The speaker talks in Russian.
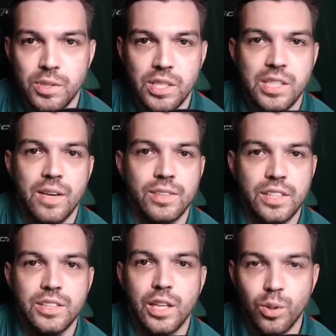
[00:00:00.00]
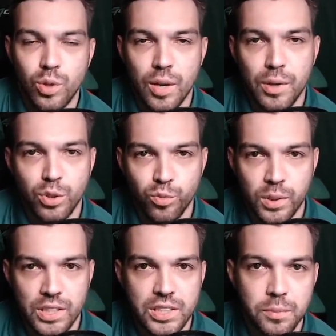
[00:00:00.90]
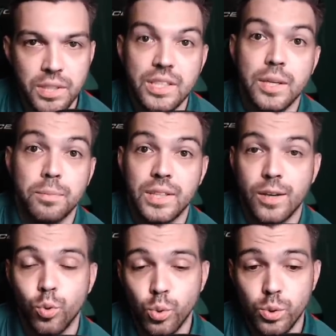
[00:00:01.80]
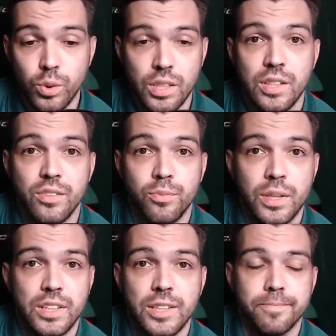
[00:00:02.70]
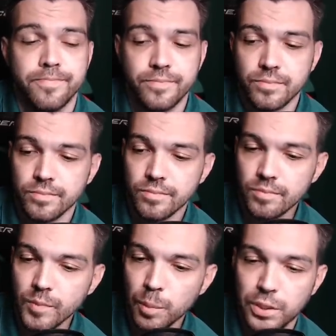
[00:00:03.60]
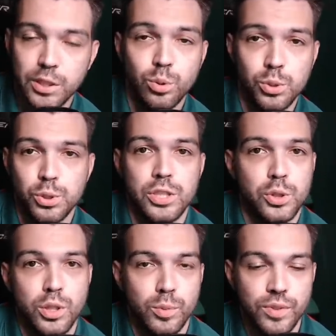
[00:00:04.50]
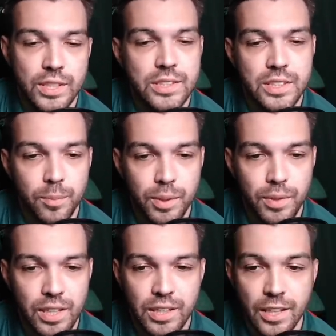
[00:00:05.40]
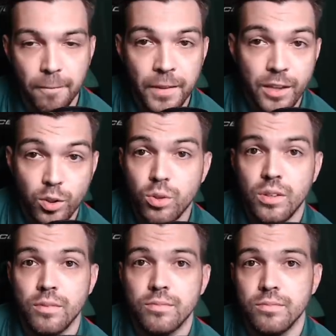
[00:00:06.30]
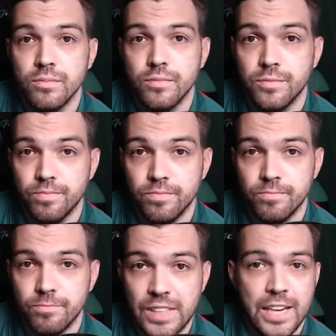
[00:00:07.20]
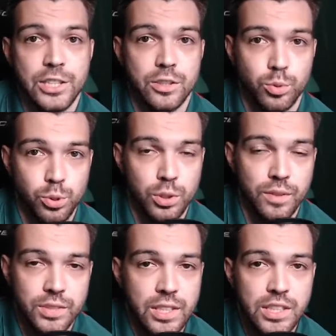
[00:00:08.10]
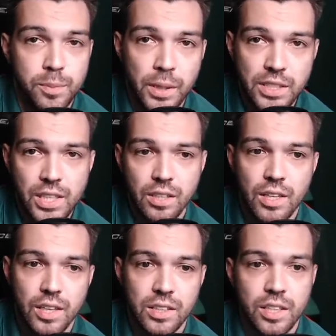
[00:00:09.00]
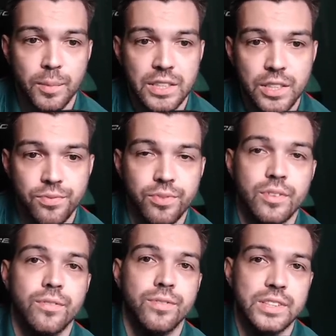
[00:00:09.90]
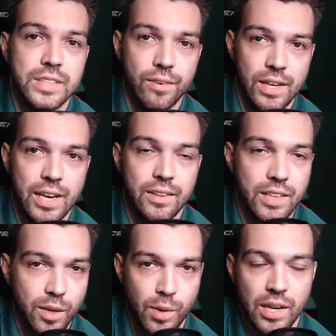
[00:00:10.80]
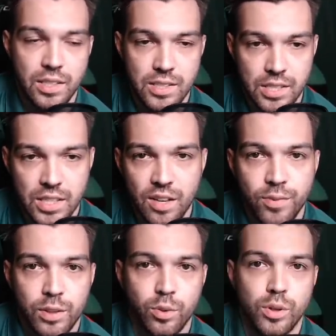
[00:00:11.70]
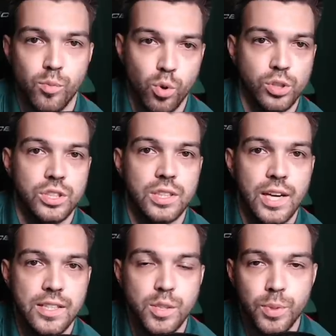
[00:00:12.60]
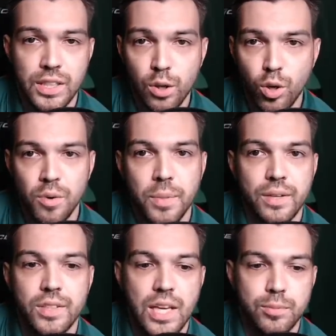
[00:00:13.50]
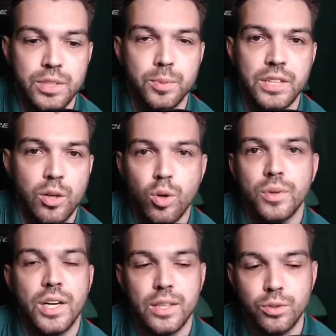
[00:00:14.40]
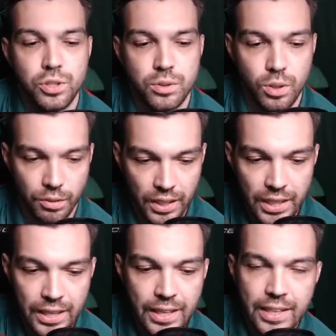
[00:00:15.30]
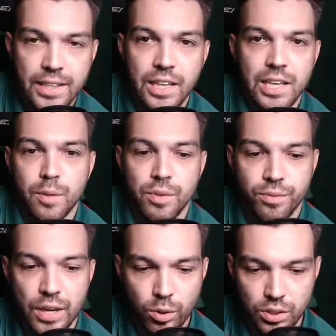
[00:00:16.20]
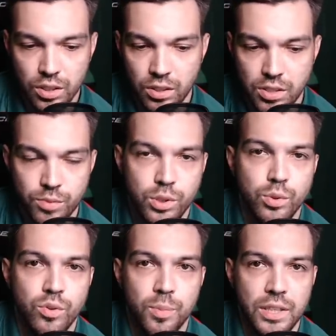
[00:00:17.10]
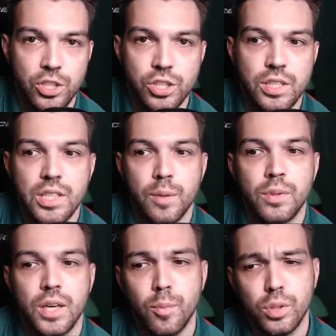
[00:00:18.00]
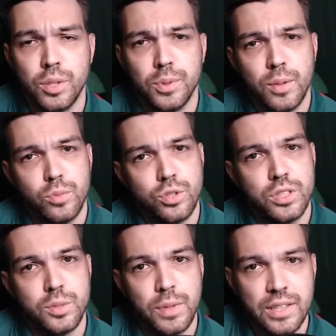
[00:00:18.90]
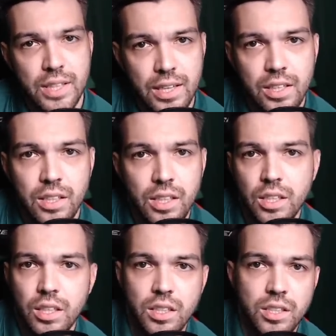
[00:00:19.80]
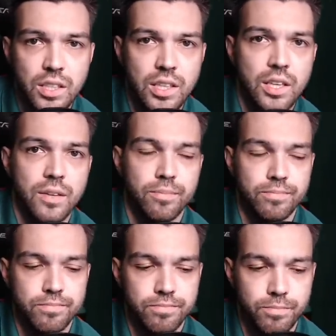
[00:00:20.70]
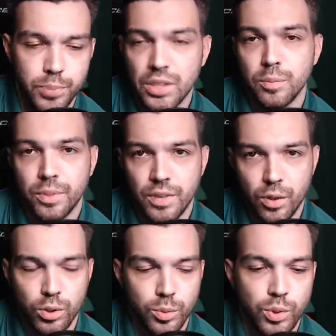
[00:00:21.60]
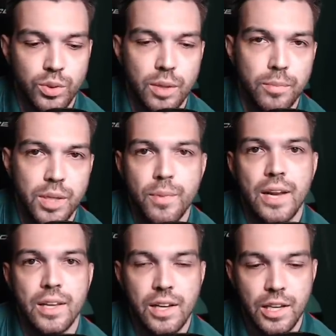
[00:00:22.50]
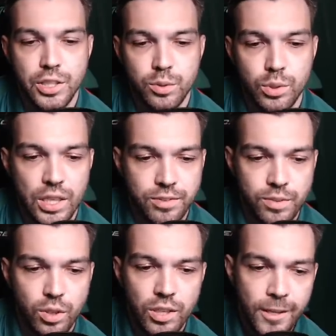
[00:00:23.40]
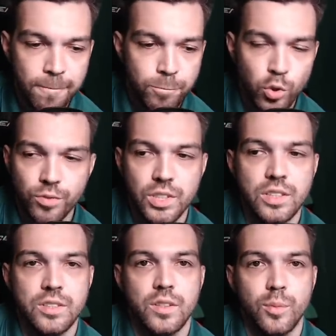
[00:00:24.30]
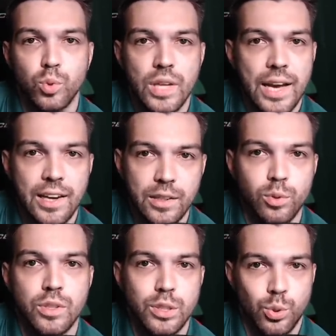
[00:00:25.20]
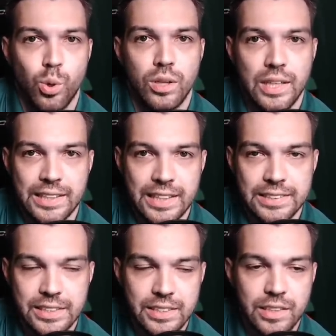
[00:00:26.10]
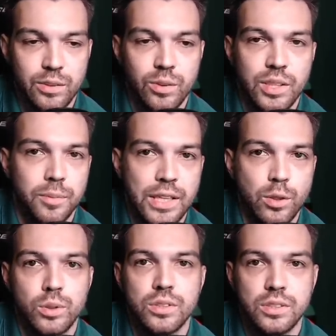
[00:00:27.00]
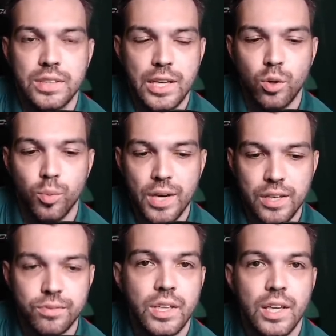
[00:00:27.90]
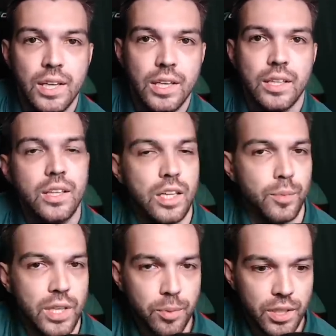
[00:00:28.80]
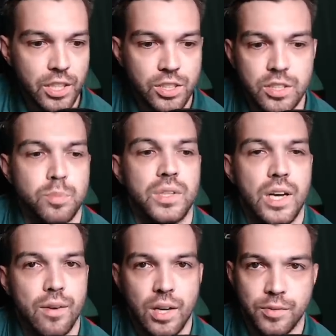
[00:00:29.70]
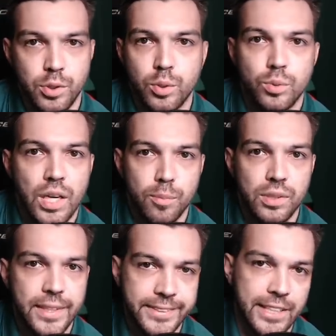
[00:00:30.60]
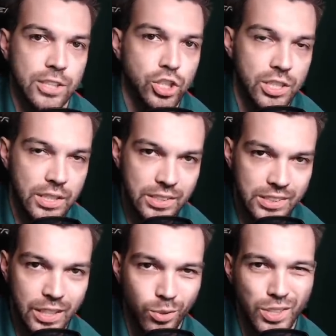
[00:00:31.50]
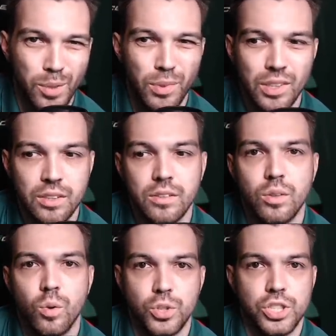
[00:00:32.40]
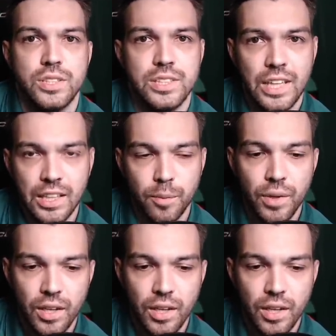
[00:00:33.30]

составить отдельную команду, вполне себе неплохую и вполне претендующую на что-нибудь в российской премьер-лиге. Но даже с учетом всех этих потерь, Локомотив выставляет нормальный состав, который может играть со Спартаком, и первый тайм со Спартаком играет очень здорово. Гильерми в воротах, сегодня у него практически не было работы, потому что Спартак и не бил поворотом, у него там минимальное количество ударов в створ, но в единственном ударе, который стоило отразить, который нанес Наиль Умяров, Гилерми, как мне кажется, сплоховал, все-таки удар был достаточно издали, он не был очень сильным,